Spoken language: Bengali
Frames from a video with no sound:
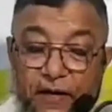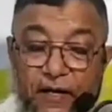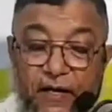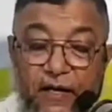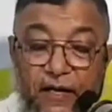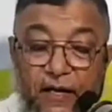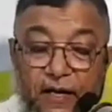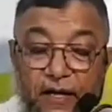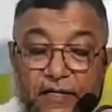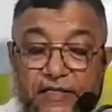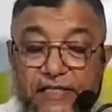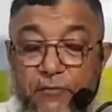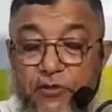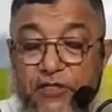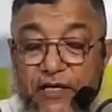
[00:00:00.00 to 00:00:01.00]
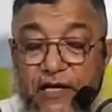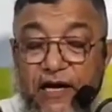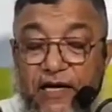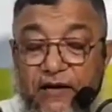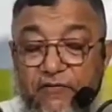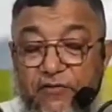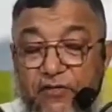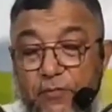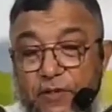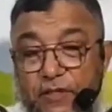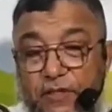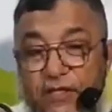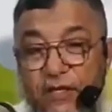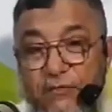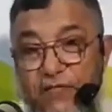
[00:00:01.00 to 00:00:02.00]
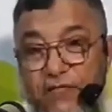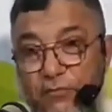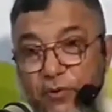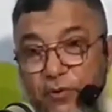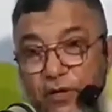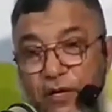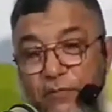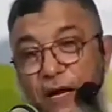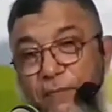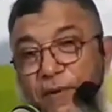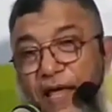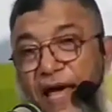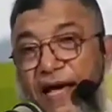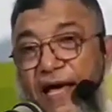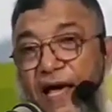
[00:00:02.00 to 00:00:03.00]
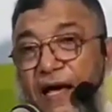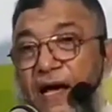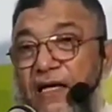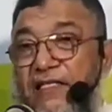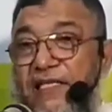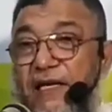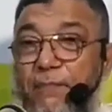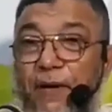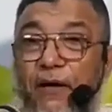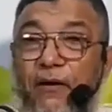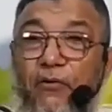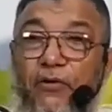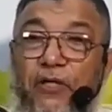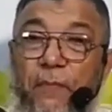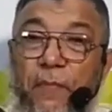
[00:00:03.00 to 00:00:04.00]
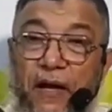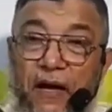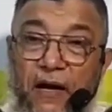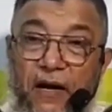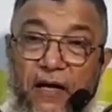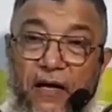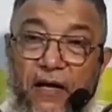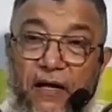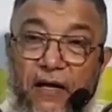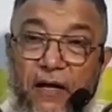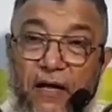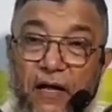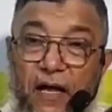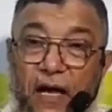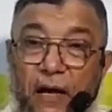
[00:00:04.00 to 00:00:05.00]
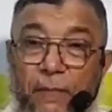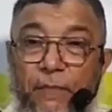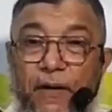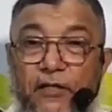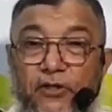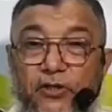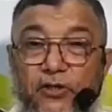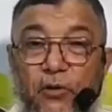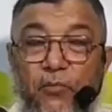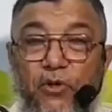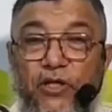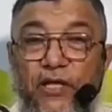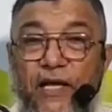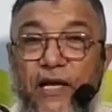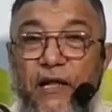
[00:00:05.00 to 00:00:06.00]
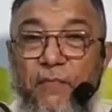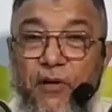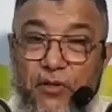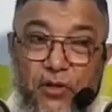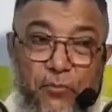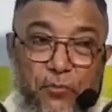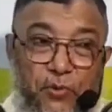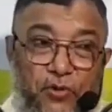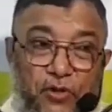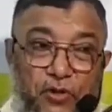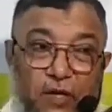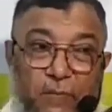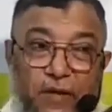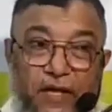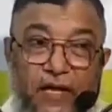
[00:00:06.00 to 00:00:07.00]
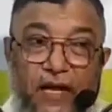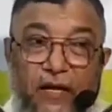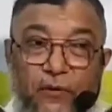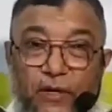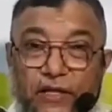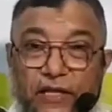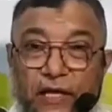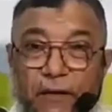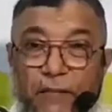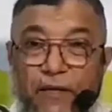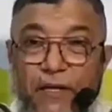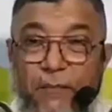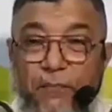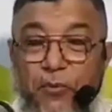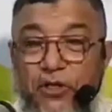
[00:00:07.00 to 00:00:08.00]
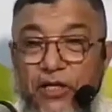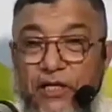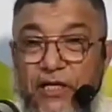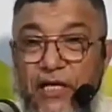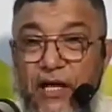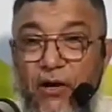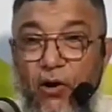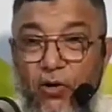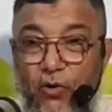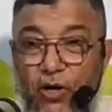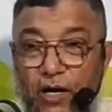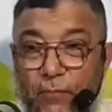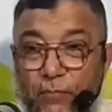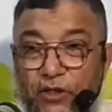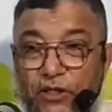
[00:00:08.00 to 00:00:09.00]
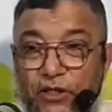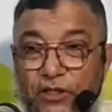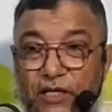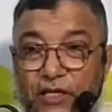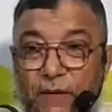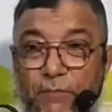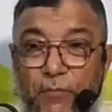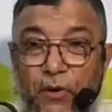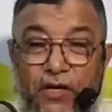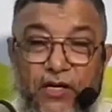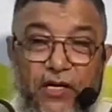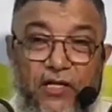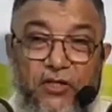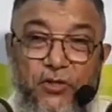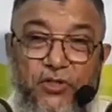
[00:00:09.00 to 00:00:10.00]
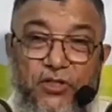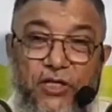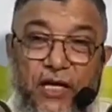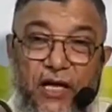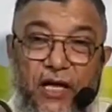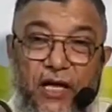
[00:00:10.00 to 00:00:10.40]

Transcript: না ইসলাম হচ্ছে কালেকটিভিজমের দিন যেটা বললাম যে আপনি একা একা ইসলাম পালন করতে পারেন না আপনার জন্ম থেকে নিয়ে মৃত্যু পর্যন্ত আপনি খেয়াল করলে দেখবেন যে প্রতিটি ঘটনা প্রতিটি ইম্পর্টেন্ট জিনিস হচ্ছে